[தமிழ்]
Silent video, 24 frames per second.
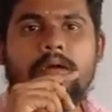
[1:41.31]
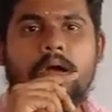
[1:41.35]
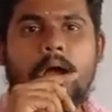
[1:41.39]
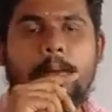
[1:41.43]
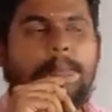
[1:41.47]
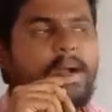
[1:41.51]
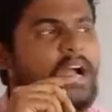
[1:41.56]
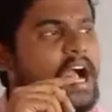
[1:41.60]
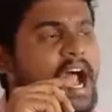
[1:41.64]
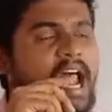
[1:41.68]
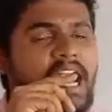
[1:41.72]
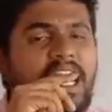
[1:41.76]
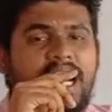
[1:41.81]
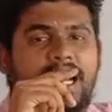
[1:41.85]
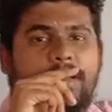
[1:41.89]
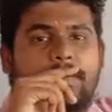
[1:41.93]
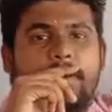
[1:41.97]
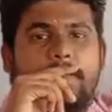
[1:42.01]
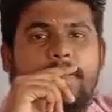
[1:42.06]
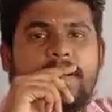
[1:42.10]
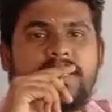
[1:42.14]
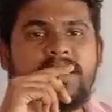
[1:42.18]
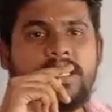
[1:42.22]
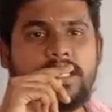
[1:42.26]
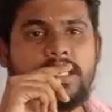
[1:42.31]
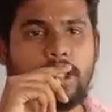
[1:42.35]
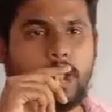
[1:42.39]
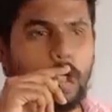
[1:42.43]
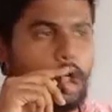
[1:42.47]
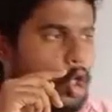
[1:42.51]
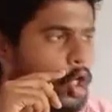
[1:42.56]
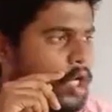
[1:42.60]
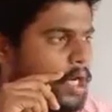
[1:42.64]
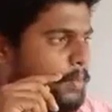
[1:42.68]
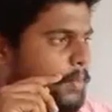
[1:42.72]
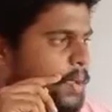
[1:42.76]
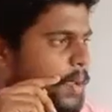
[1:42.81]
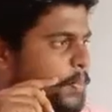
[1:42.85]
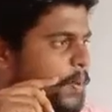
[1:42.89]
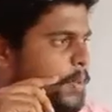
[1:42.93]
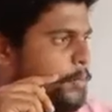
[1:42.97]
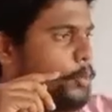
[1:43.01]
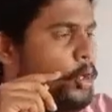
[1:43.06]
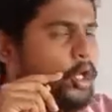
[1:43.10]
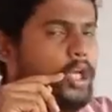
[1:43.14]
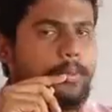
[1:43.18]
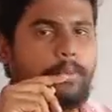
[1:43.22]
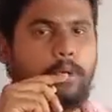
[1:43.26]
அப்போ காலகாலமாக படிச்சுட்டு இருக்கணும் நம்ம எப்படி
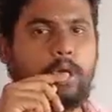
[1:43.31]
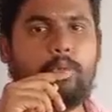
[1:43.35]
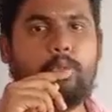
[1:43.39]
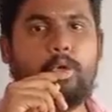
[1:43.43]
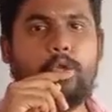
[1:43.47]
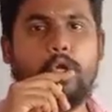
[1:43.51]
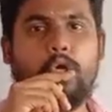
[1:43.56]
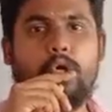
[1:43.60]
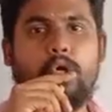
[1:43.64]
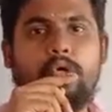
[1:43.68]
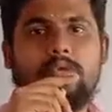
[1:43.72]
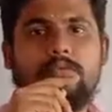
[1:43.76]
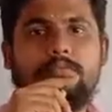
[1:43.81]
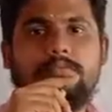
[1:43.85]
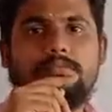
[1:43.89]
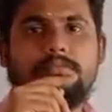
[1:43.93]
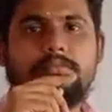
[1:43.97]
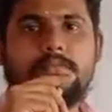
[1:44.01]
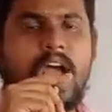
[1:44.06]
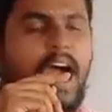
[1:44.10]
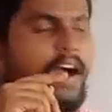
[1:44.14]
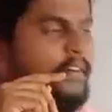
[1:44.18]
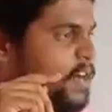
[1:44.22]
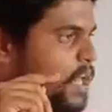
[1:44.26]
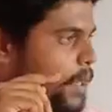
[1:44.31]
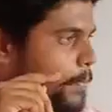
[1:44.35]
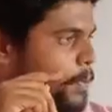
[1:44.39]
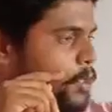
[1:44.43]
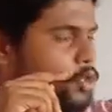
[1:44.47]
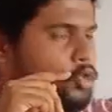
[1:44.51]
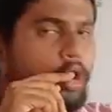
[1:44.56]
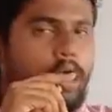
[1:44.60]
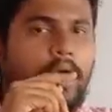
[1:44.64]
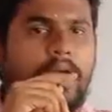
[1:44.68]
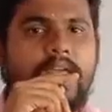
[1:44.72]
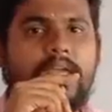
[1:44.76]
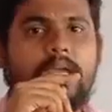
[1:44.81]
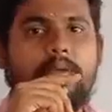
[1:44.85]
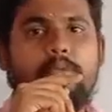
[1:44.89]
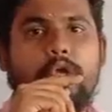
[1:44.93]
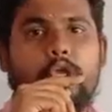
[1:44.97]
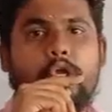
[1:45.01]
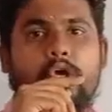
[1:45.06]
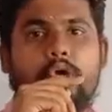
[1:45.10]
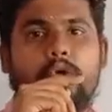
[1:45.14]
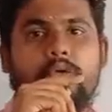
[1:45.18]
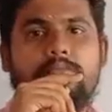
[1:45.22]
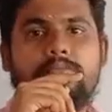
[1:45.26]
போட்டி போட முடியும் அவனை எப்படி தோக்கடிக்க
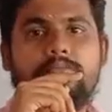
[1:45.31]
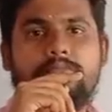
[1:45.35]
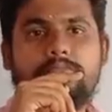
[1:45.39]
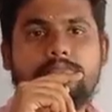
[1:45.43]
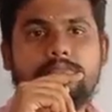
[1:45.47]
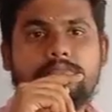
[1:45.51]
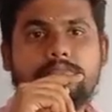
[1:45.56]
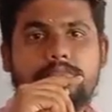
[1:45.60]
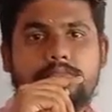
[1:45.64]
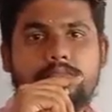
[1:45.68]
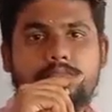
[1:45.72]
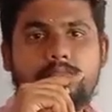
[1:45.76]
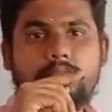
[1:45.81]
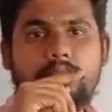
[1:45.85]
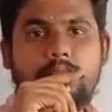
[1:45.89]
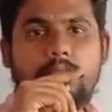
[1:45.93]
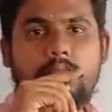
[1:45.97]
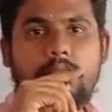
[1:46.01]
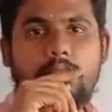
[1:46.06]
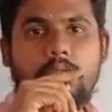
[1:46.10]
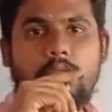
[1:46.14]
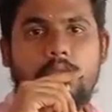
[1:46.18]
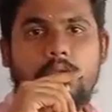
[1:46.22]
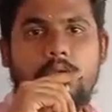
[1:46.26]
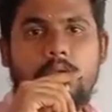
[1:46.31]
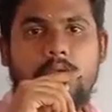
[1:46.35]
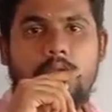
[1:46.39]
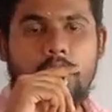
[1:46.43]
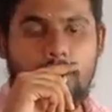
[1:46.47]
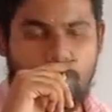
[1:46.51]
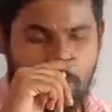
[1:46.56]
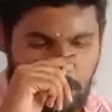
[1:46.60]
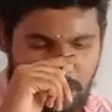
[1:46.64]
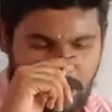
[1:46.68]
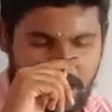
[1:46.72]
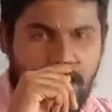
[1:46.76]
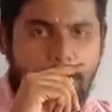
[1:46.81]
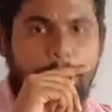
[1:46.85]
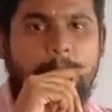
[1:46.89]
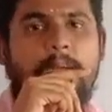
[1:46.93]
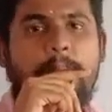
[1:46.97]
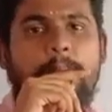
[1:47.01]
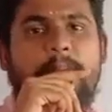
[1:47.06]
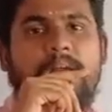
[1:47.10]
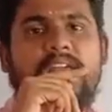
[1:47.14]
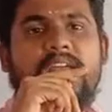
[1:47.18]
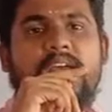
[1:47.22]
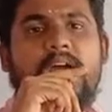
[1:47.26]
முடியும் ஒழுங்காக இப்போயே
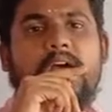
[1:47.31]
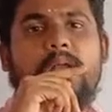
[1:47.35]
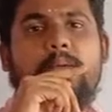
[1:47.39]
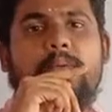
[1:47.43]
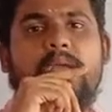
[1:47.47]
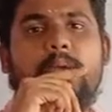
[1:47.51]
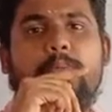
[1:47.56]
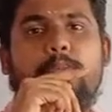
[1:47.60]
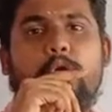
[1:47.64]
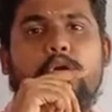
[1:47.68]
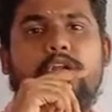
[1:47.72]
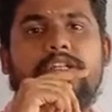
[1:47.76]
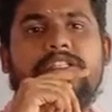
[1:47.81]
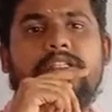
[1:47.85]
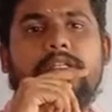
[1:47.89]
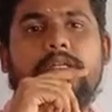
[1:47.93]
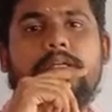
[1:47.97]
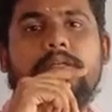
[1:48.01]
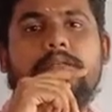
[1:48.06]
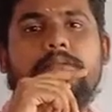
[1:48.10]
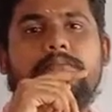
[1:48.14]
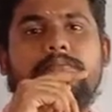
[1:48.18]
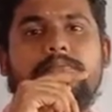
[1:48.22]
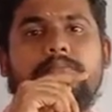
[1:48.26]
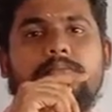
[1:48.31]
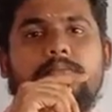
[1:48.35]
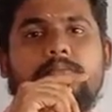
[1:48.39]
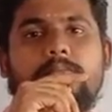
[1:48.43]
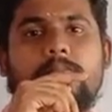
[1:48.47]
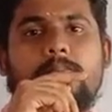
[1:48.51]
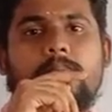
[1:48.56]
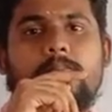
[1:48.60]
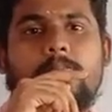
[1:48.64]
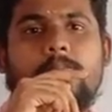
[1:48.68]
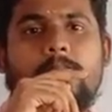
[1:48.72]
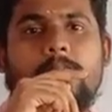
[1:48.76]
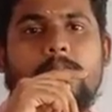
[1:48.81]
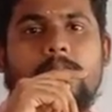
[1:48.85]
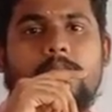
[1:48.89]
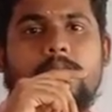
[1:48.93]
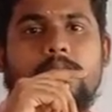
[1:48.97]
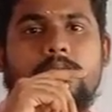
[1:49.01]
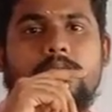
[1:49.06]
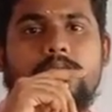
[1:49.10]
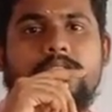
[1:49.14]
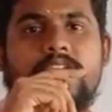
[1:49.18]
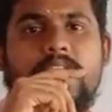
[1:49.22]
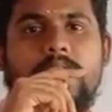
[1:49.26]
படிக்க ஆரம்பிங்க போலீஸ்க்கு
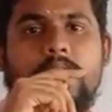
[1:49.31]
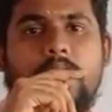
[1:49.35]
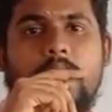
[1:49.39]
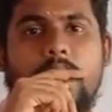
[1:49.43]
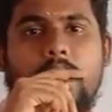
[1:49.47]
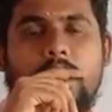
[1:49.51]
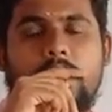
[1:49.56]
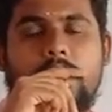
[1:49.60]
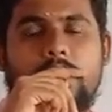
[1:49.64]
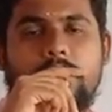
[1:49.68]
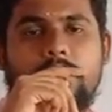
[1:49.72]
சரிங்களா